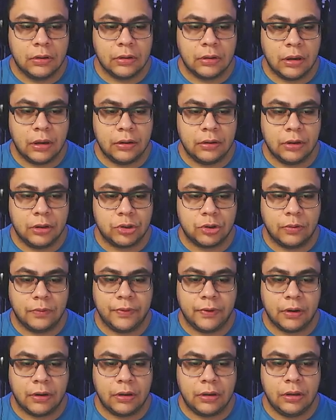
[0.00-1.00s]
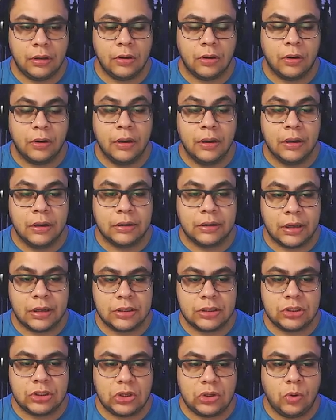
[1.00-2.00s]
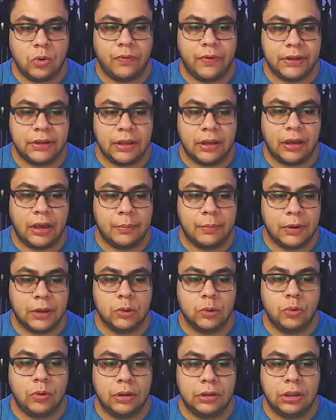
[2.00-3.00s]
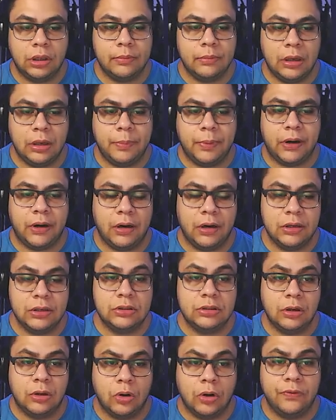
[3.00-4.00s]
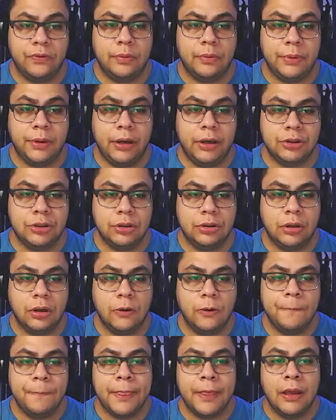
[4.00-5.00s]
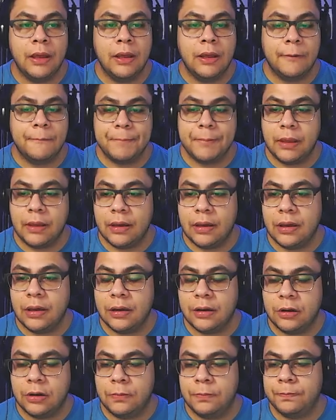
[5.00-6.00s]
Né? Deixa eu ver aqui, ó. Na 5 vai ter queimadura também, paralisia novamente. Então, é,